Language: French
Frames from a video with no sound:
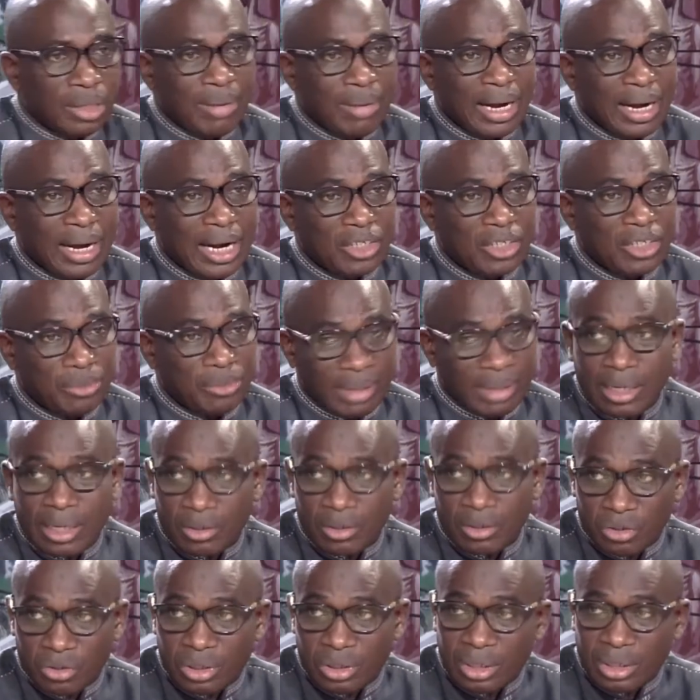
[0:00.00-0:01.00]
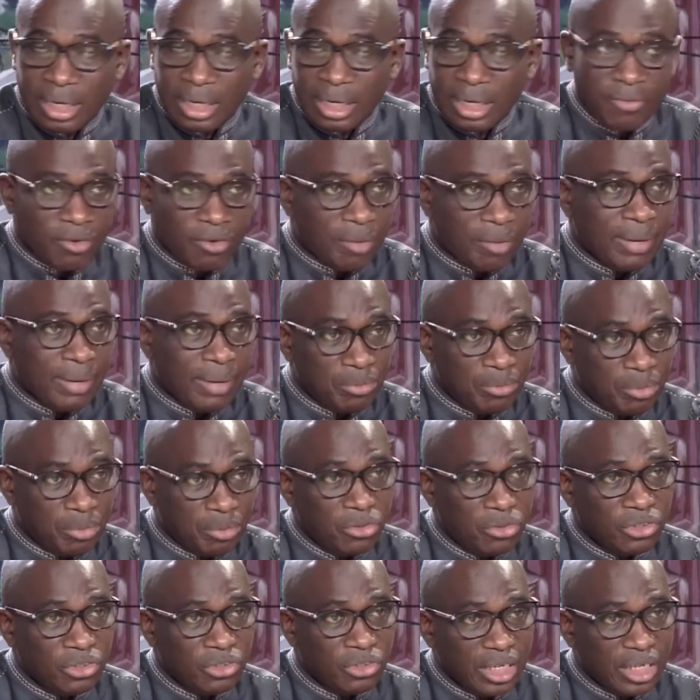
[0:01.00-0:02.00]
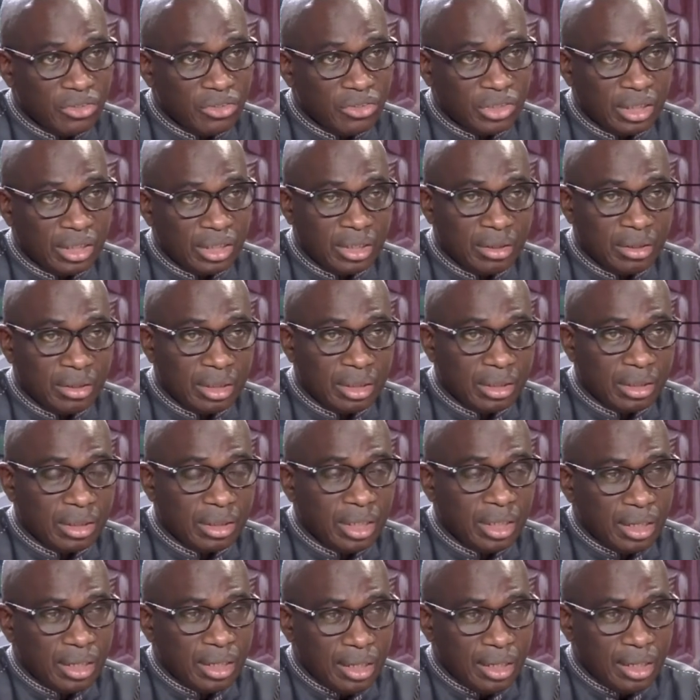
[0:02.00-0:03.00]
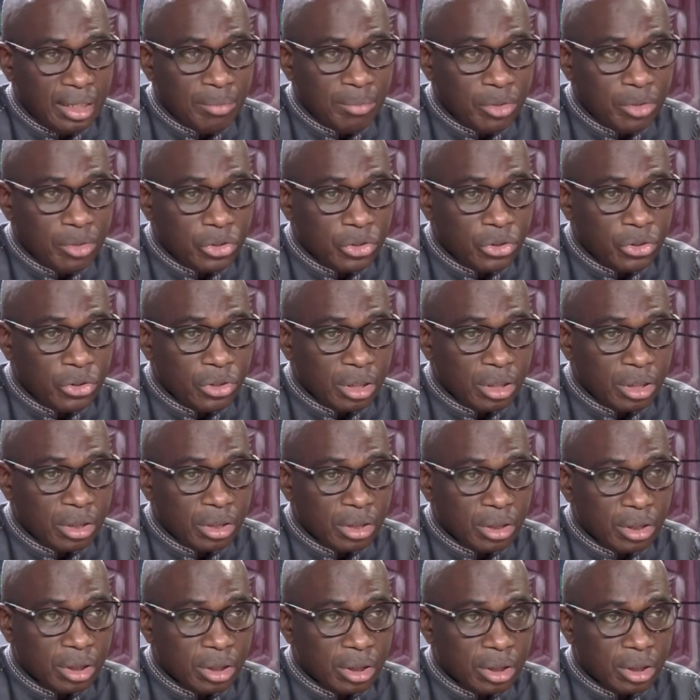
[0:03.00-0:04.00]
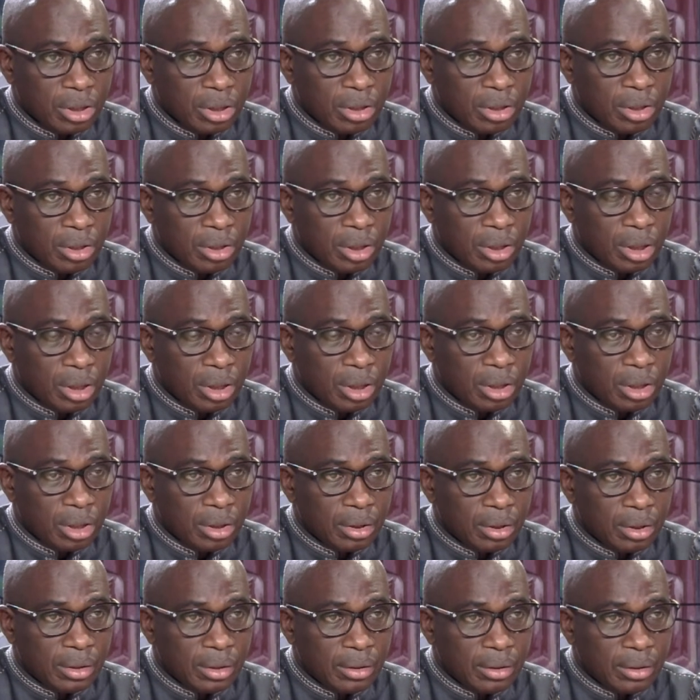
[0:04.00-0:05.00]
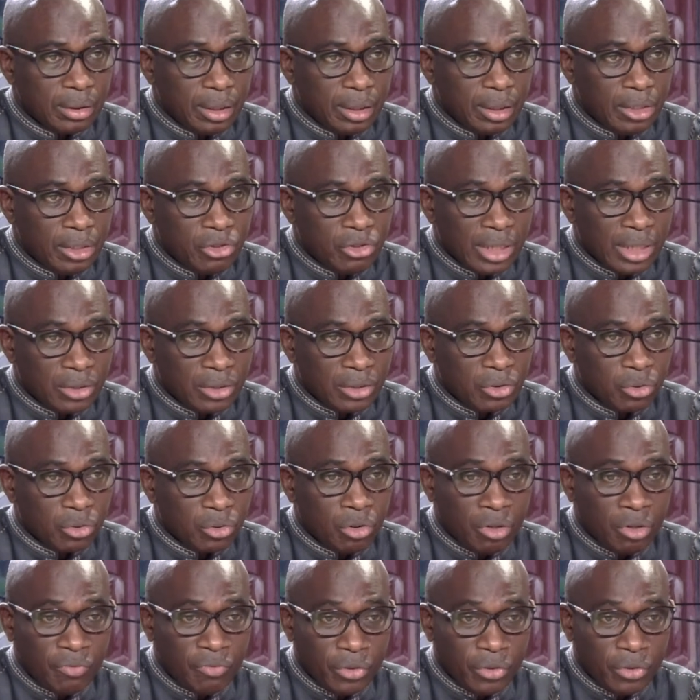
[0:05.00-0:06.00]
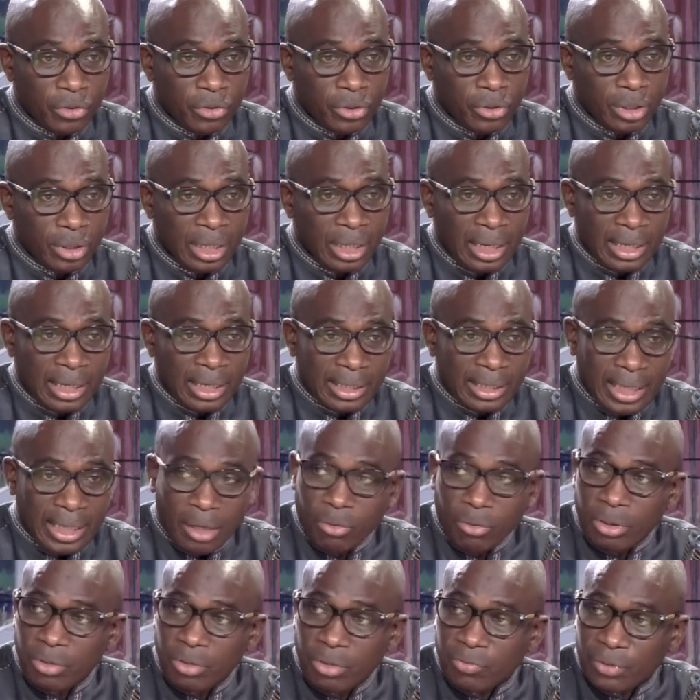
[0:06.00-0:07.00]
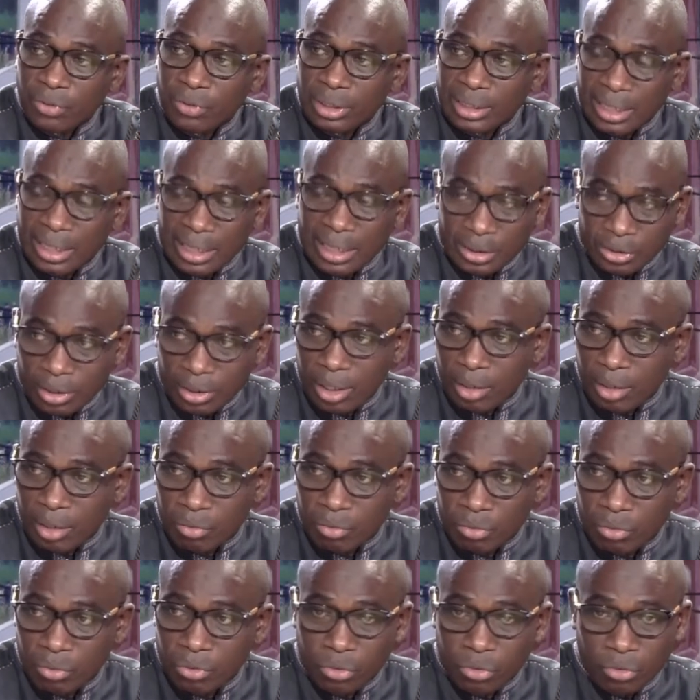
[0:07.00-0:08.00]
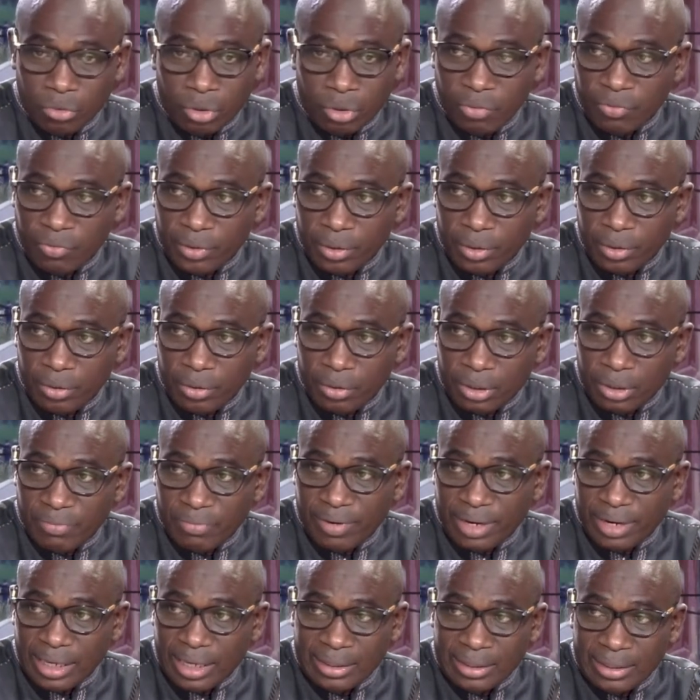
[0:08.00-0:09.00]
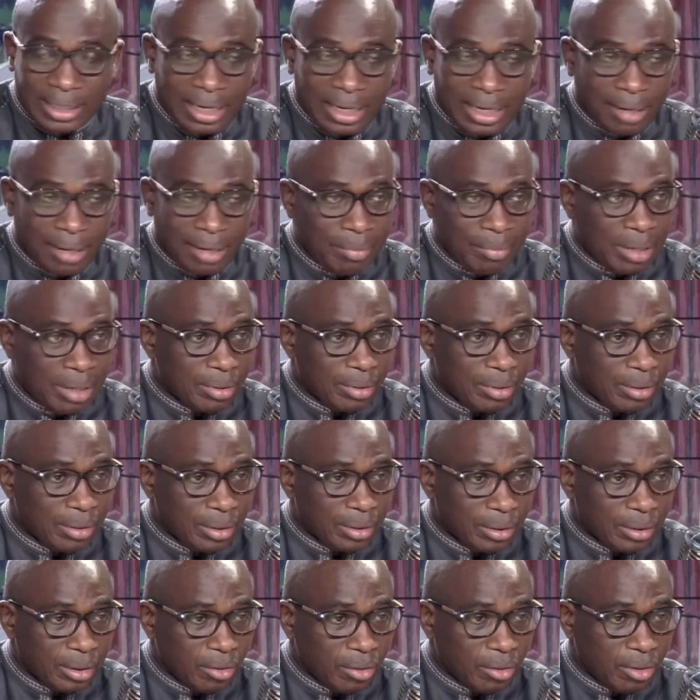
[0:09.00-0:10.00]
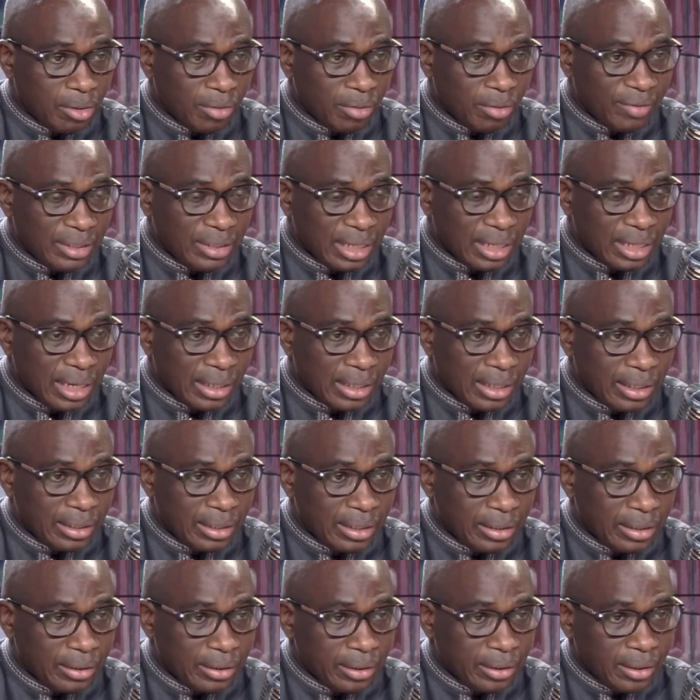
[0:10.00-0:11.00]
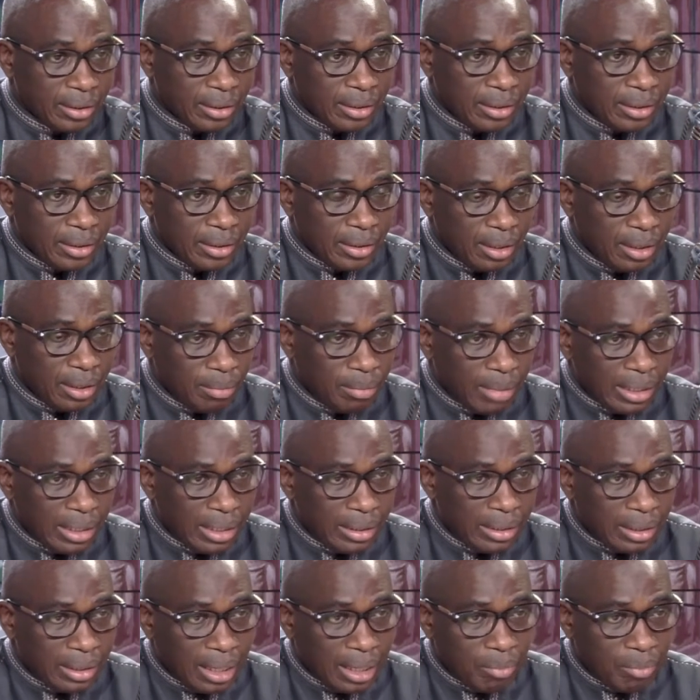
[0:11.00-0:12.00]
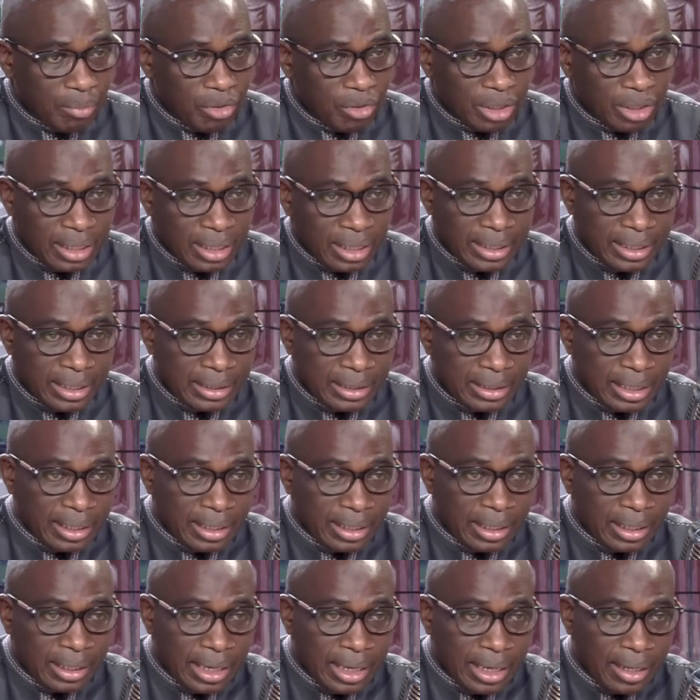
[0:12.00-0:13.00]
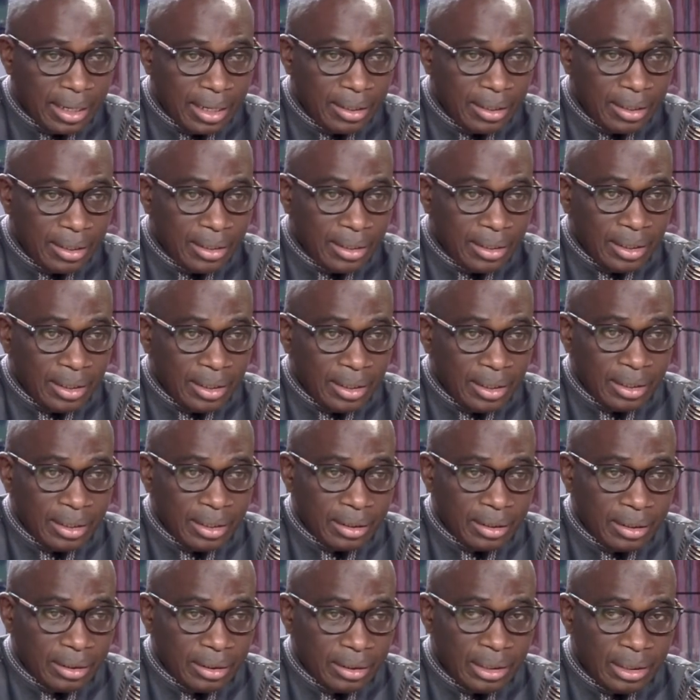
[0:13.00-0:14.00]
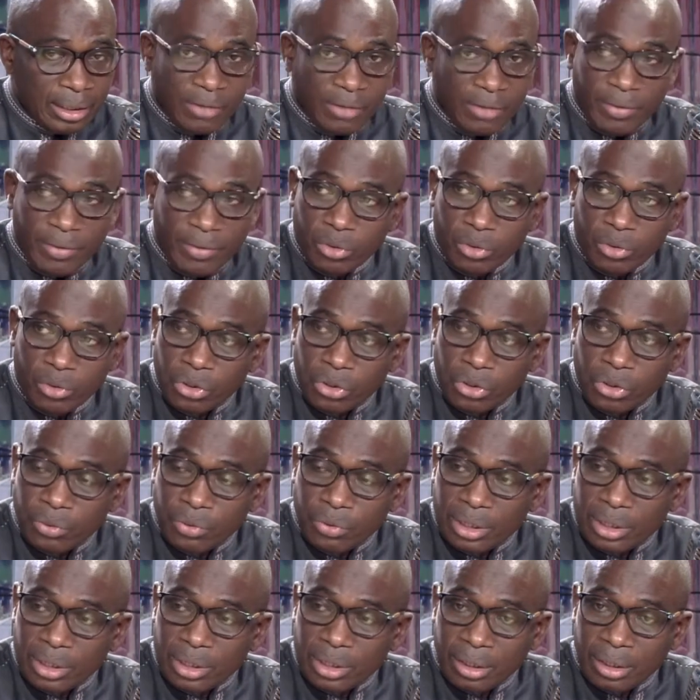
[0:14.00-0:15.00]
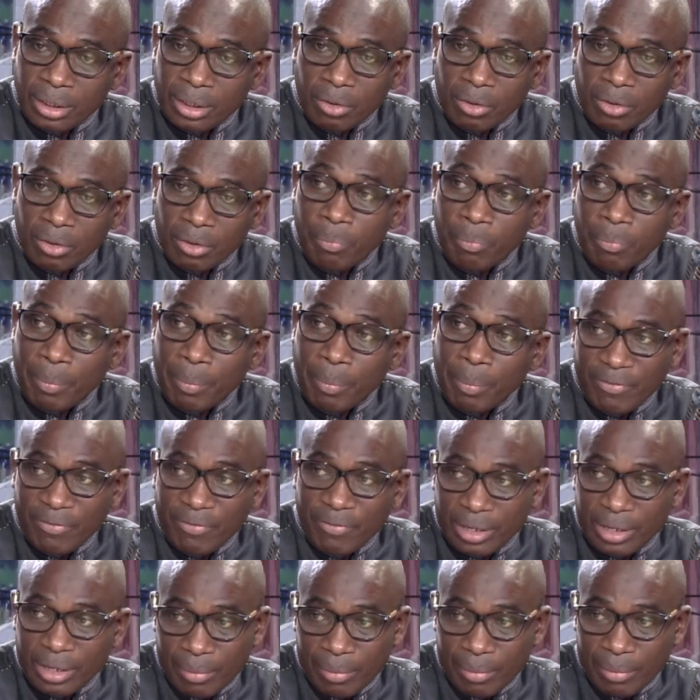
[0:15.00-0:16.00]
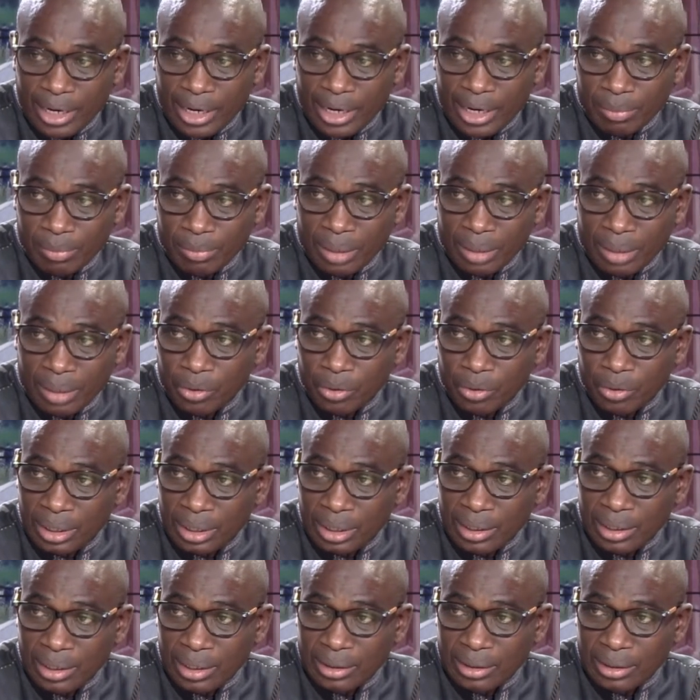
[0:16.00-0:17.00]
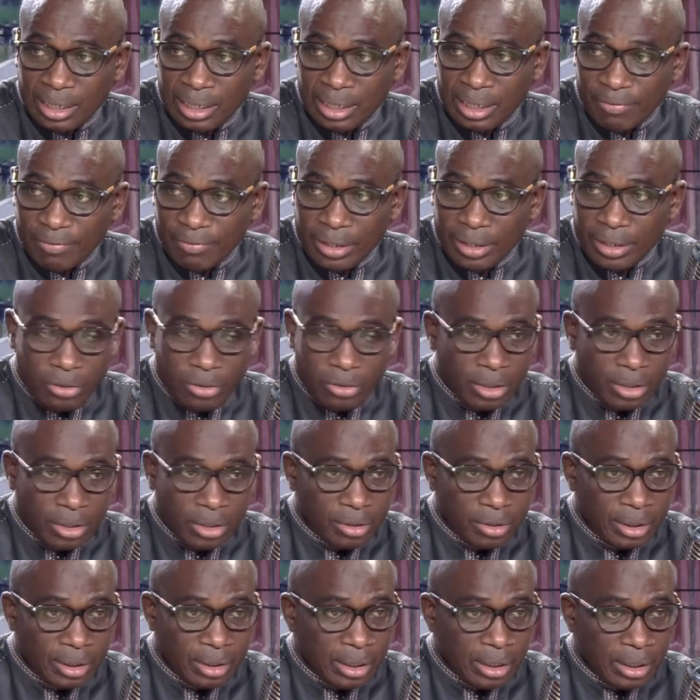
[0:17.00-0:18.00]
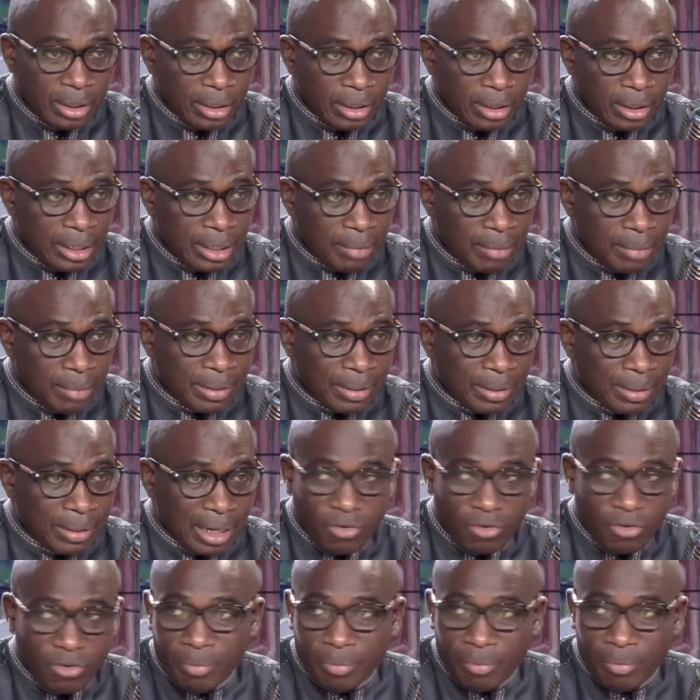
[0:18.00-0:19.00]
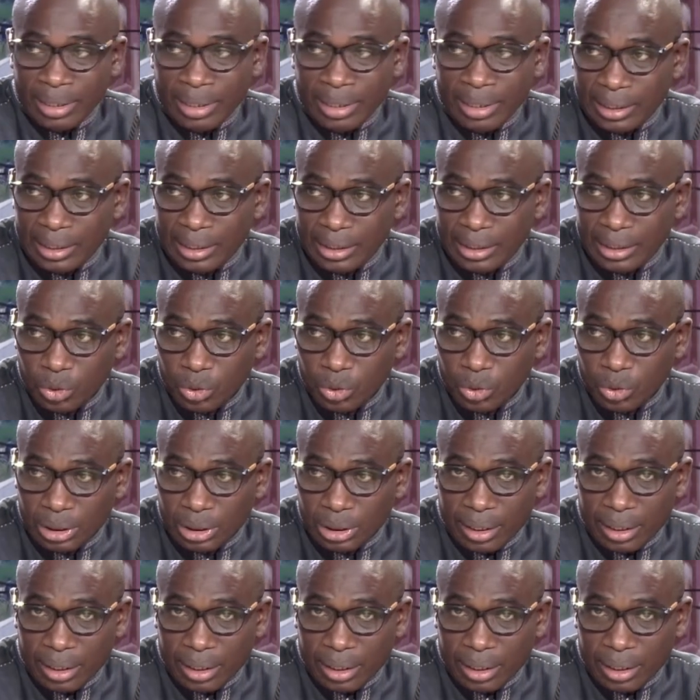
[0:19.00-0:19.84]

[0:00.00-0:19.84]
des barrages, maintenant, je dis l'environnement a beaucoup changé. Hein, mhm. les, mesures, les euh, euh, législations ont évolué tant au niveau international qu'au niveau de nos différents États membres de, de l'OMS, la Guinée le Mali, la Mauritanie et le Sénégal. Euh, ce qui fait aujourd'hui qu'on ne peut pas faire un aménagement important sans faire une étude d'impact environnemental et social.